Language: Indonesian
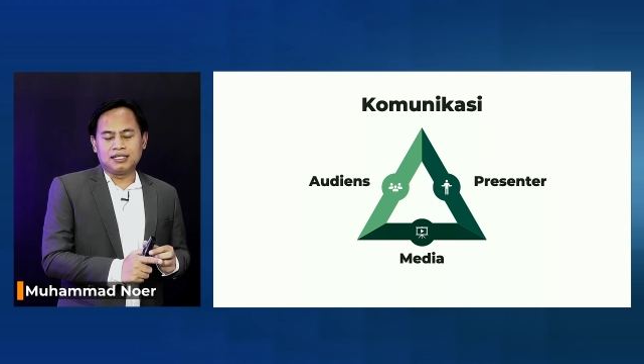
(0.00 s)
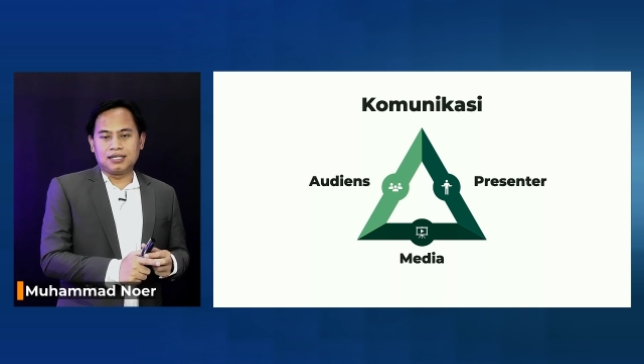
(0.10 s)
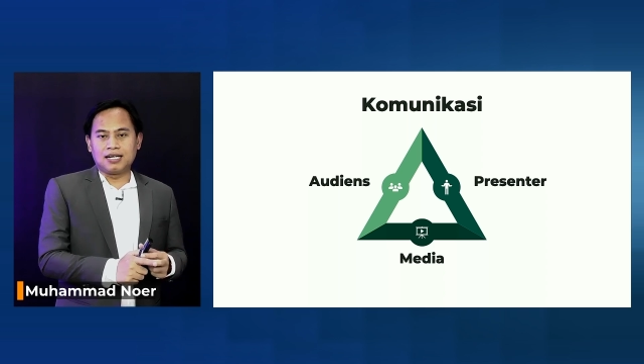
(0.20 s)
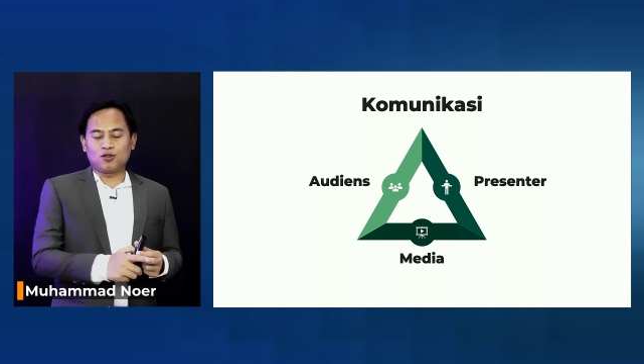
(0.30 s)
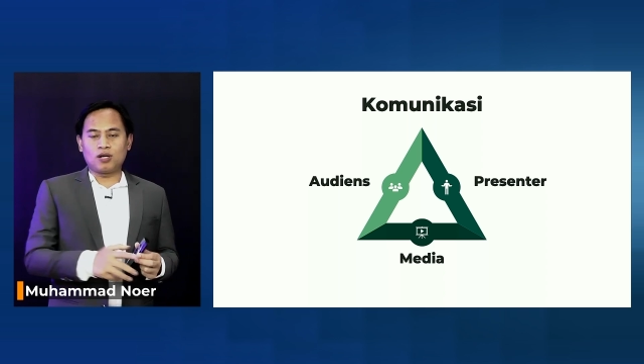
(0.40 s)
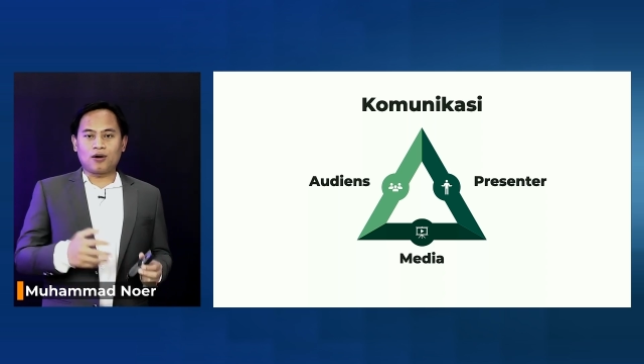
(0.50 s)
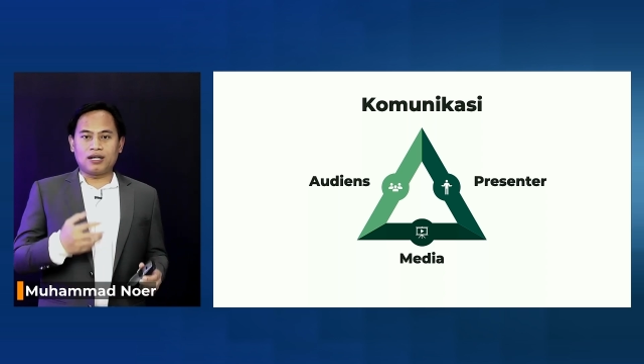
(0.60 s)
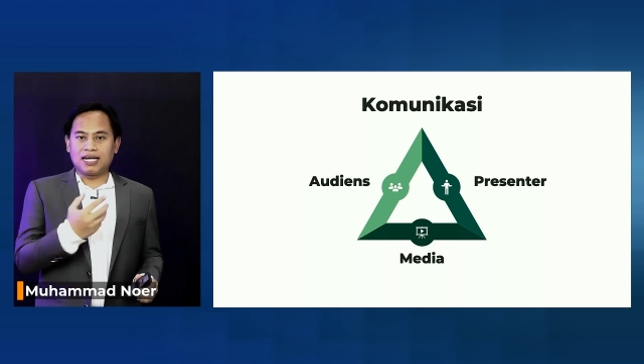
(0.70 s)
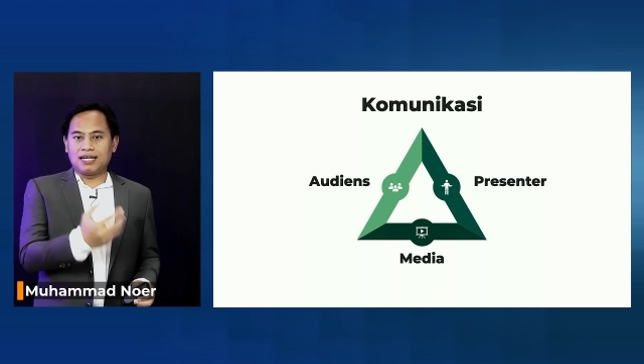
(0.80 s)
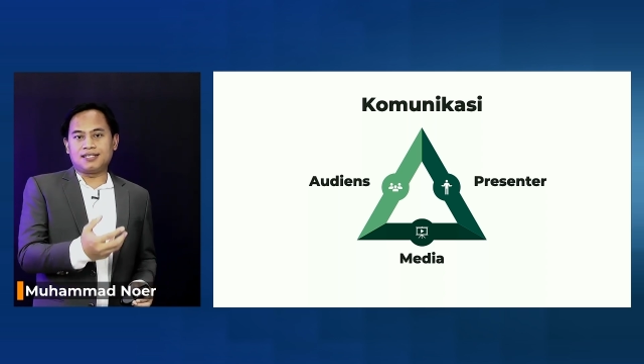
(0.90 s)
Dan itu dilakukan
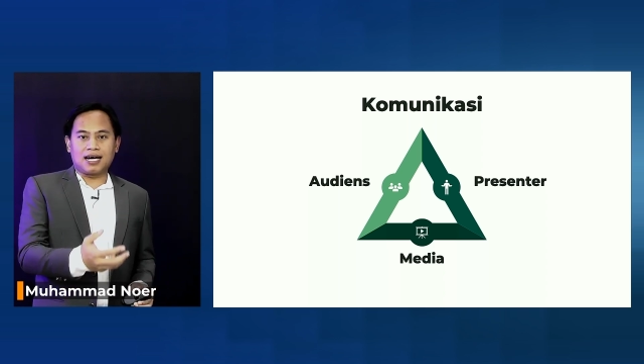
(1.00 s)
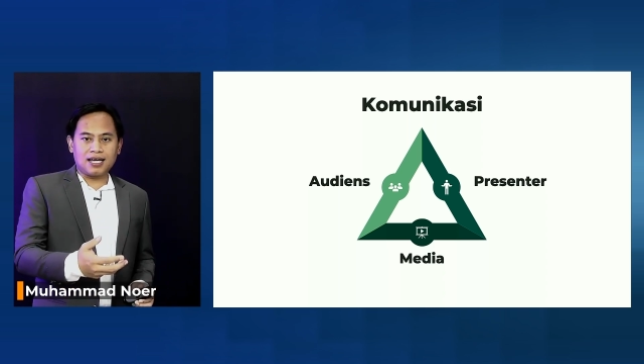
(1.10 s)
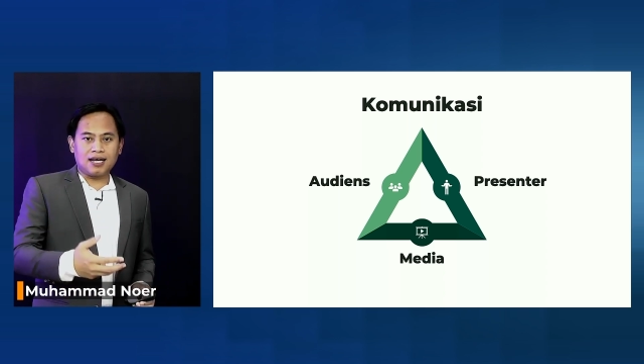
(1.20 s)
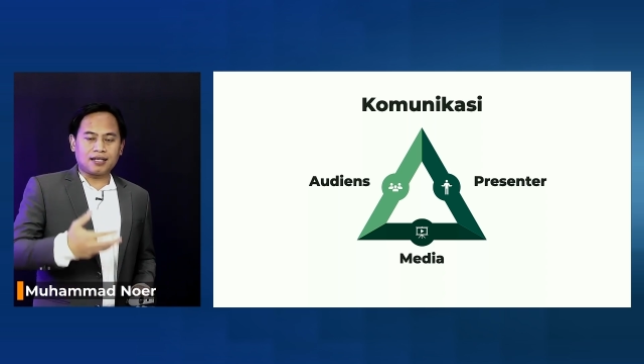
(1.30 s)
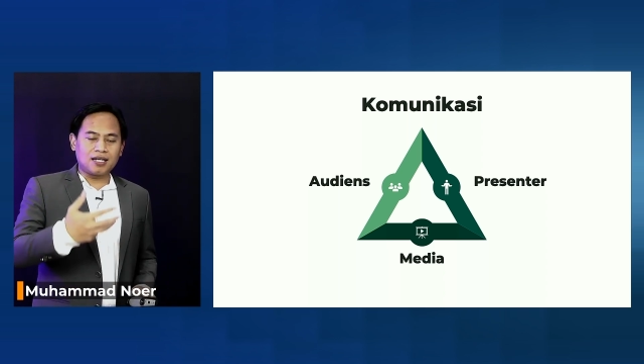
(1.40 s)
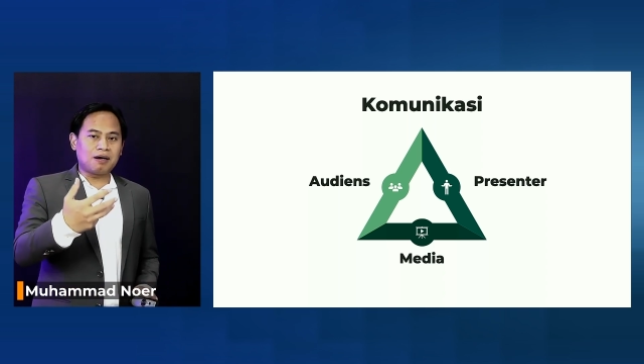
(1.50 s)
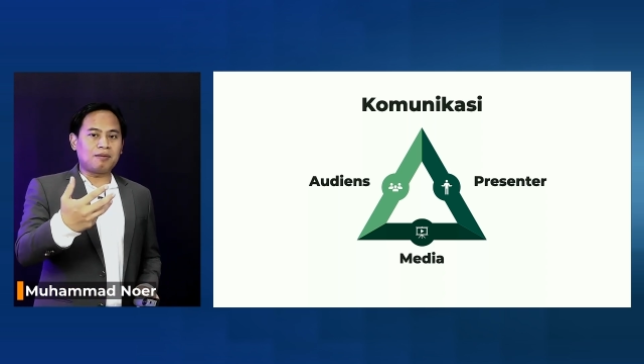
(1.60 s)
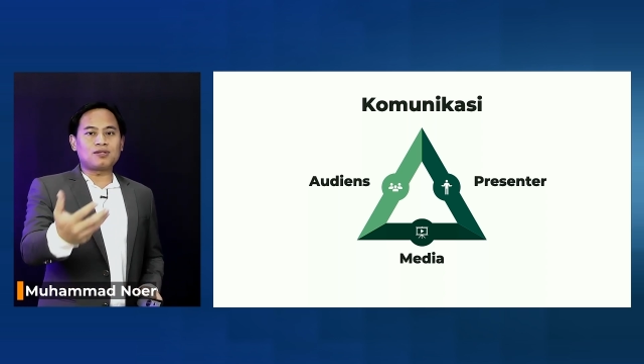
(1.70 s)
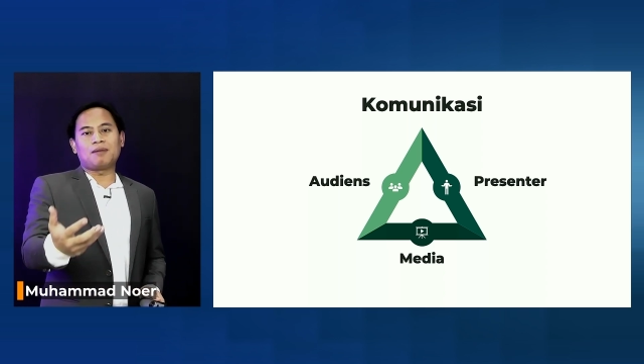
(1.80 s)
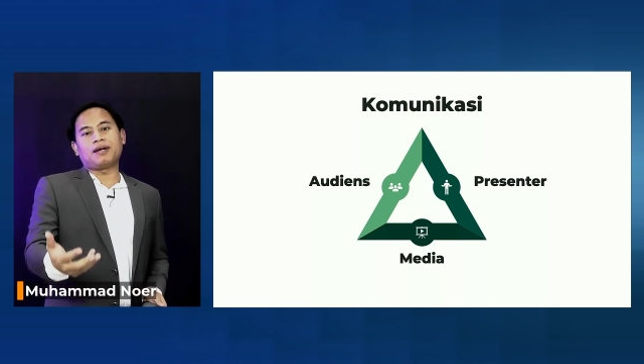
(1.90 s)
dengan cara yang tadi
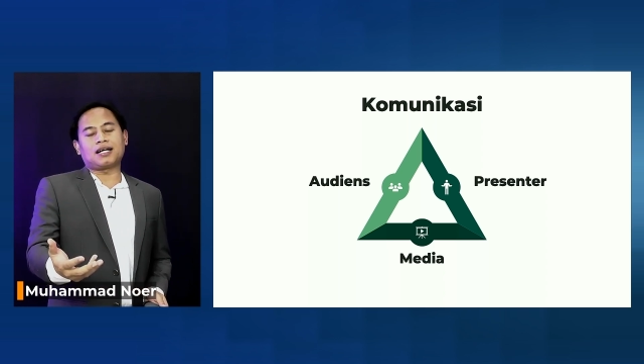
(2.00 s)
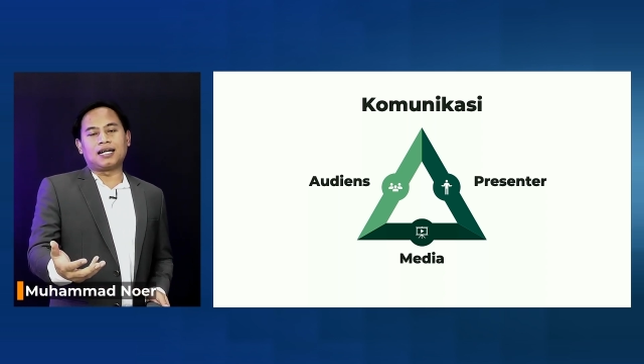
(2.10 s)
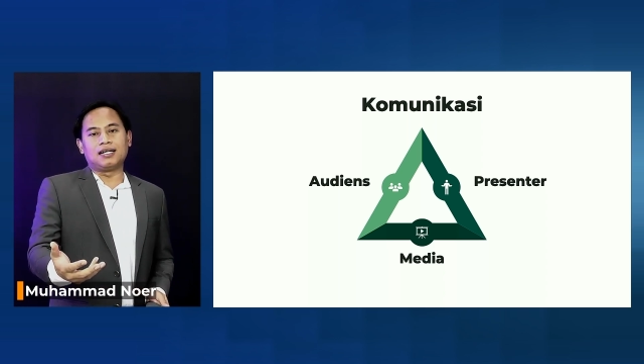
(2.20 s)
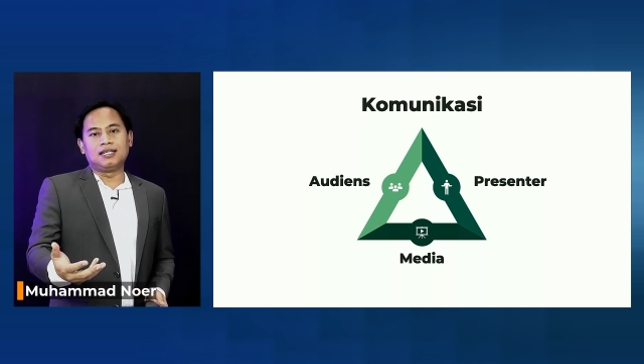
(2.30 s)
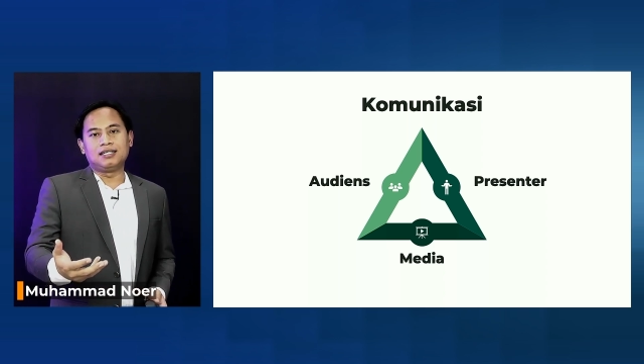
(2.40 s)
Bapak Ibu sampaikan,